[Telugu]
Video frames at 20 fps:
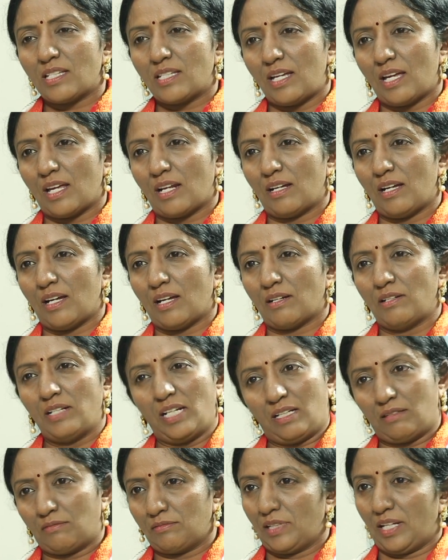కేసీఆర్
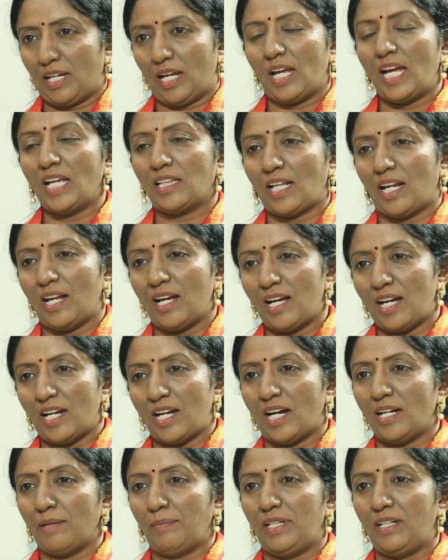గారిని ఏ
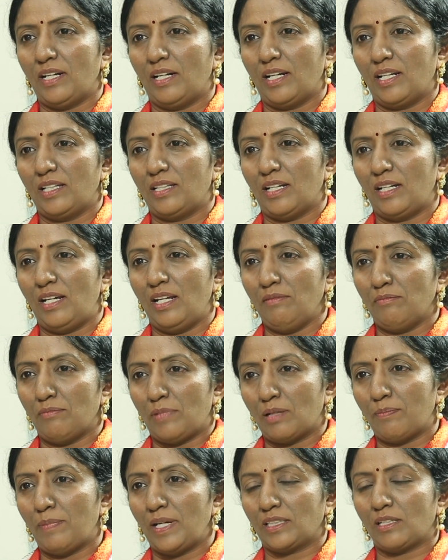తెలంగాణ ఆడబిడ్డ అడిగిందండి
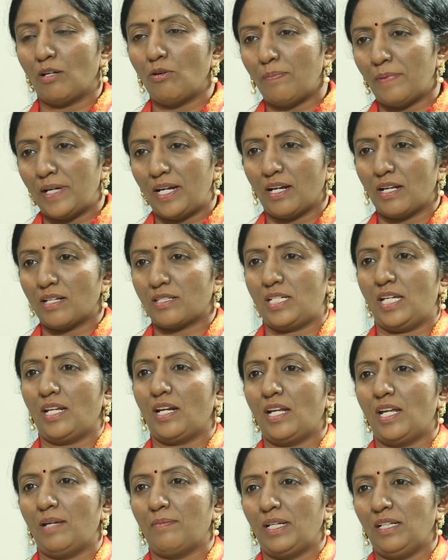మాకు బతుకమ్మ పండగ
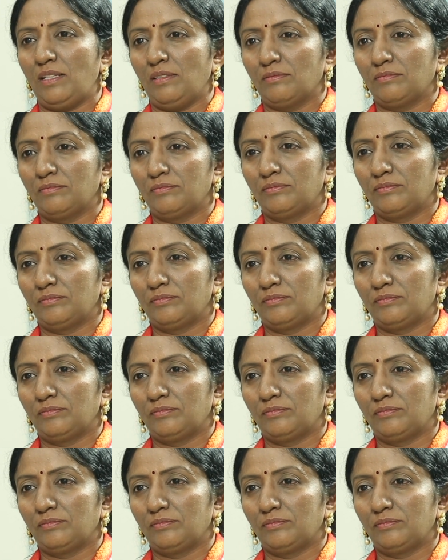చీరలు ఇవ్వమని